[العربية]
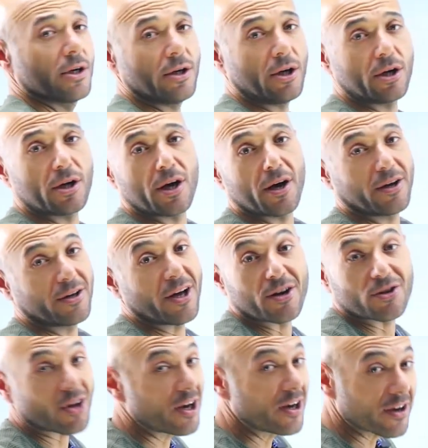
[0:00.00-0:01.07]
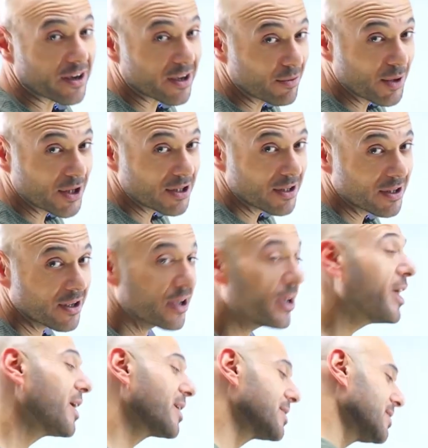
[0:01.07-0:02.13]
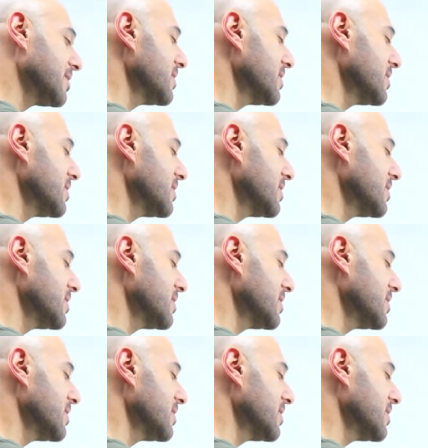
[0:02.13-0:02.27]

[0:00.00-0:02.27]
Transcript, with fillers: نحلها يعني طلع قيمه اكس